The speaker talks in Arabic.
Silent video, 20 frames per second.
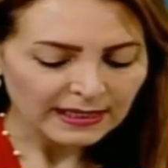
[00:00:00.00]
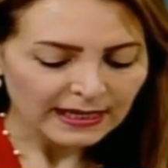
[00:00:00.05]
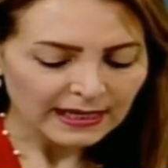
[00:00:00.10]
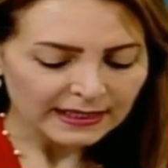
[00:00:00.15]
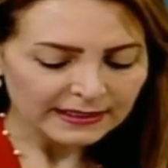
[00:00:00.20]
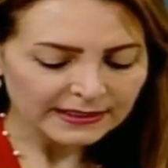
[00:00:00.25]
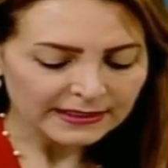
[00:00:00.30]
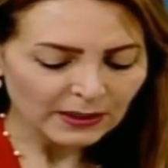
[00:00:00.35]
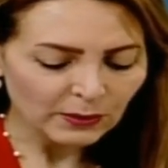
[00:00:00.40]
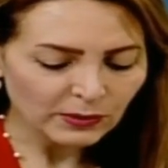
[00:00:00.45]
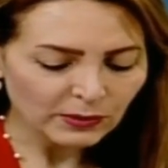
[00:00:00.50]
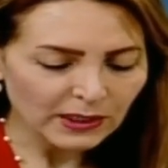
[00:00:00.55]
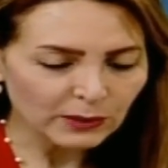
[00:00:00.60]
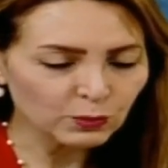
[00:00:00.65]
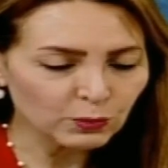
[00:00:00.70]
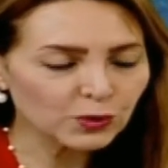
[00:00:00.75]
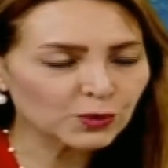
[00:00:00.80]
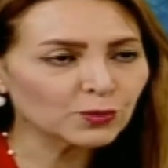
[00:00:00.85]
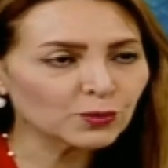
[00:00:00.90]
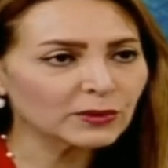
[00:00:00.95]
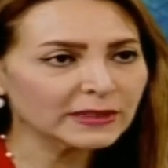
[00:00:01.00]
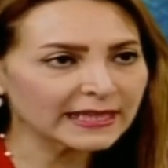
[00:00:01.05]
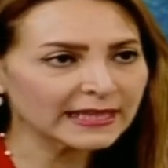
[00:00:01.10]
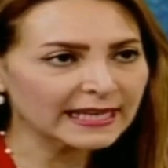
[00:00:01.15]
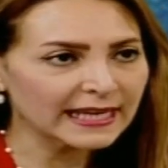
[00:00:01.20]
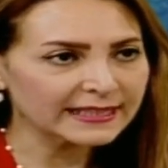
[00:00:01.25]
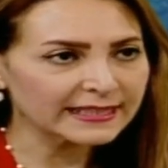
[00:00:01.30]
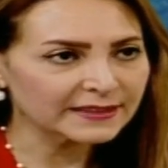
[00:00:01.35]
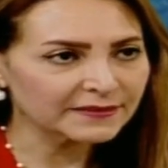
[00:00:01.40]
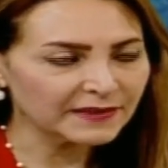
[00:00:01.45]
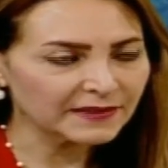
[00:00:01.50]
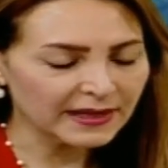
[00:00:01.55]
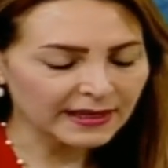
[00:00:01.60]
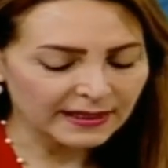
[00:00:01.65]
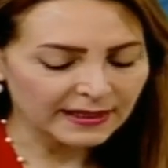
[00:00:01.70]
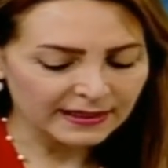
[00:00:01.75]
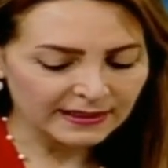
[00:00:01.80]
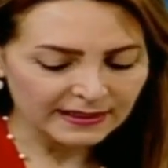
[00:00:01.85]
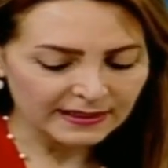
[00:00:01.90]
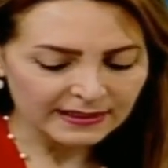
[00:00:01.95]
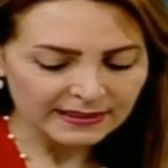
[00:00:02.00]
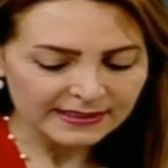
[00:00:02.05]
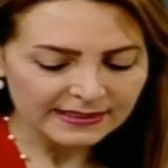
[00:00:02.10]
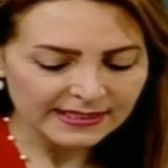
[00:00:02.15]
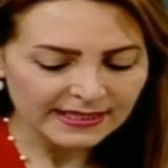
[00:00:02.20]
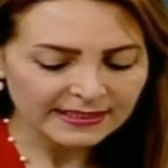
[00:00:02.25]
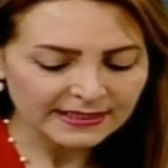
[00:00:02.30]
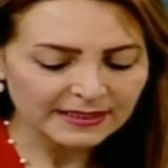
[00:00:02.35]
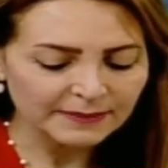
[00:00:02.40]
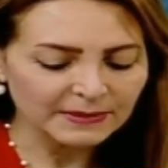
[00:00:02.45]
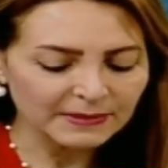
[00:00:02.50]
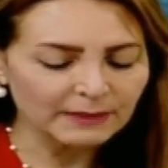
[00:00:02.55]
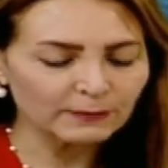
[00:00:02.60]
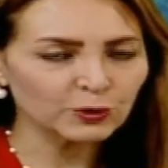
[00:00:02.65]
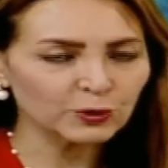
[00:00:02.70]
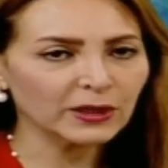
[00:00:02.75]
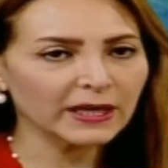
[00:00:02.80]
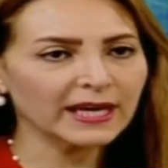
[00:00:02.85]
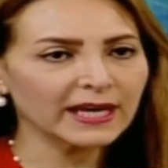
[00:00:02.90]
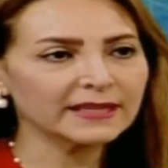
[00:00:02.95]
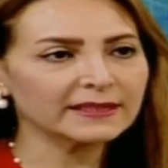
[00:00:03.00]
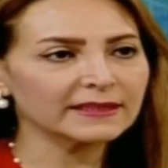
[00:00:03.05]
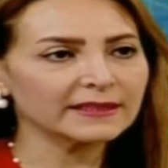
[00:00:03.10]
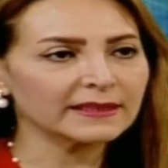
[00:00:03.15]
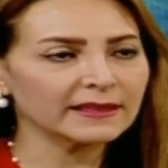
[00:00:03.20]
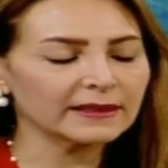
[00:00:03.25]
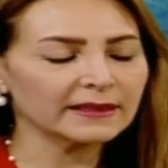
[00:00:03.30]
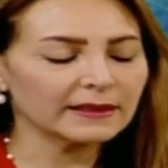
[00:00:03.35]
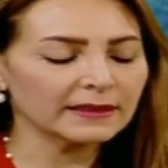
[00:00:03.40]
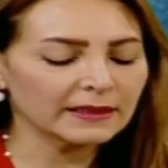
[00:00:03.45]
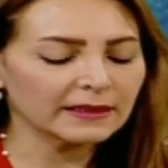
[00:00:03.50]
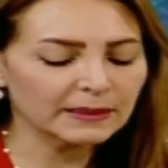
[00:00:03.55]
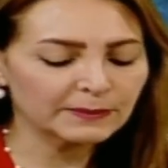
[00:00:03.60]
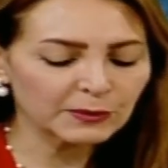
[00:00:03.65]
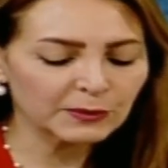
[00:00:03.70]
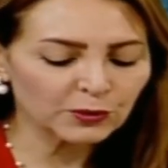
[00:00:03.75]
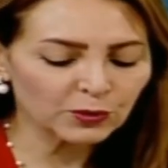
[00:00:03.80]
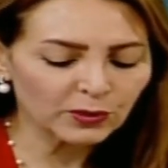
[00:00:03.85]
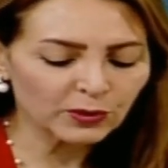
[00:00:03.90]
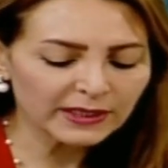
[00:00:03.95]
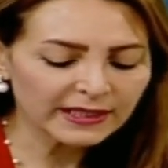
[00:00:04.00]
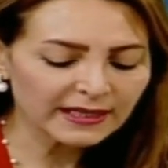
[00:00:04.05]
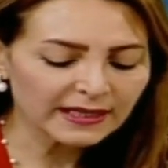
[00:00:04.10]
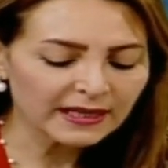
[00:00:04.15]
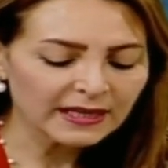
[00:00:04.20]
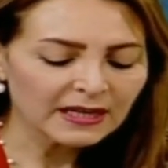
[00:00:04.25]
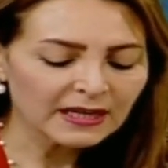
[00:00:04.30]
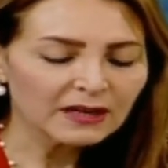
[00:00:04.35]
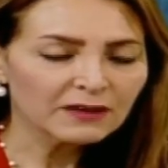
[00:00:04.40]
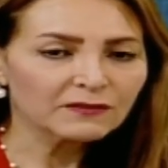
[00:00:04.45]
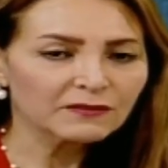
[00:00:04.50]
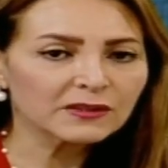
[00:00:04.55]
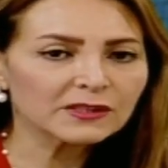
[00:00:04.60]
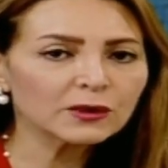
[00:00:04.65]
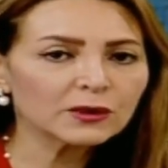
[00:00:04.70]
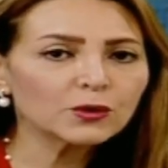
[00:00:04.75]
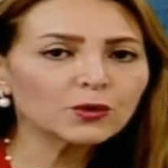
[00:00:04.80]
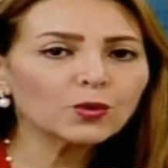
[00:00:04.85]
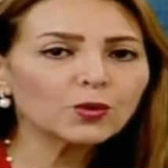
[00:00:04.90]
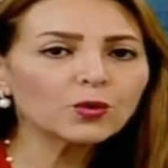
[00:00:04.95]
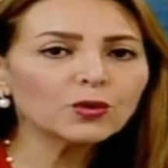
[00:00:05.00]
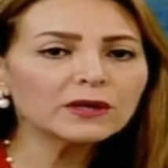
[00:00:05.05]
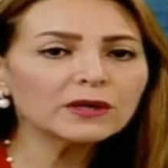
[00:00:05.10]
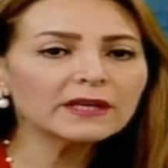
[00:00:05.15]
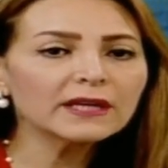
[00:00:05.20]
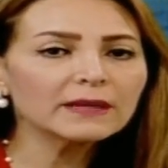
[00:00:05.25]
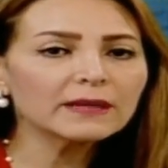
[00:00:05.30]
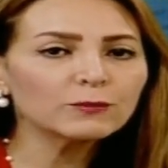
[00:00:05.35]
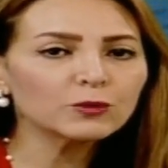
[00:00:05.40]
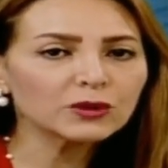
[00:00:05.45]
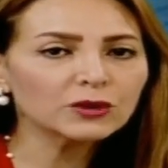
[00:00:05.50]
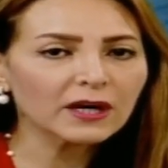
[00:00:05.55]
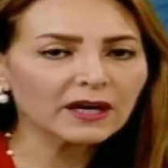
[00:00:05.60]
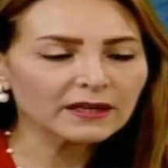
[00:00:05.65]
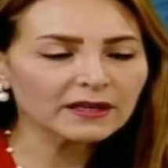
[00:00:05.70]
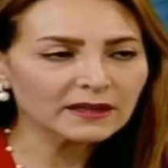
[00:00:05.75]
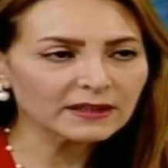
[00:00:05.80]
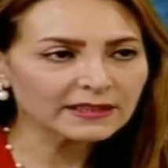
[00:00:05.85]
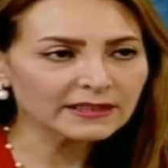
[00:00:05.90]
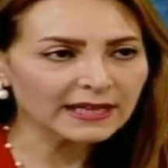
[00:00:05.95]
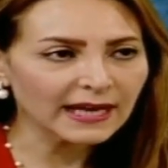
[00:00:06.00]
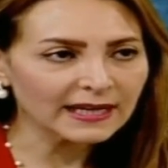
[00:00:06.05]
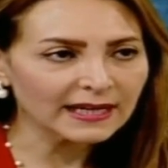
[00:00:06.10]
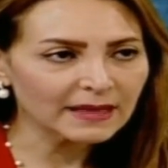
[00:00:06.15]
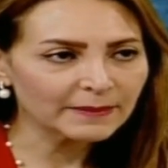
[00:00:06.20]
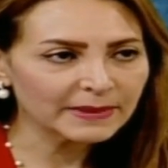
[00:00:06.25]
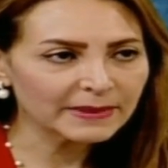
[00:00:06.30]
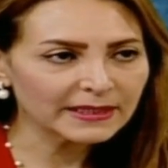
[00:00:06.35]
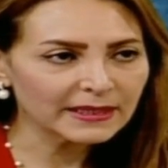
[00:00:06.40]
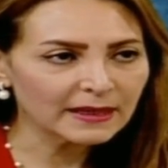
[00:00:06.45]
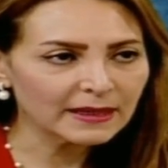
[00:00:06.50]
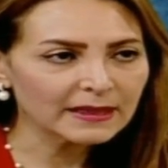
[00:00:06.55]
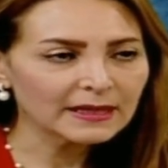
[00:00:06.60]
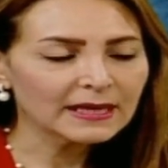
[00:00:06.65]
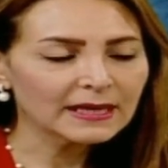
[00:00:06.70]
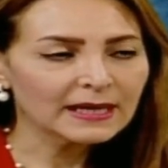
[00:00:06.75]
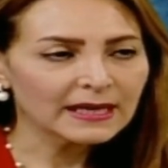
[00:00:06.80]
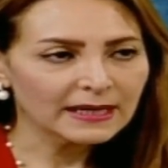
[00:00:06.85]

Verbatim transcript: الدولة الوصول إلى اكتفاء الذاتي من المنتجات البترولية في ظل كل المتغيرات العالمية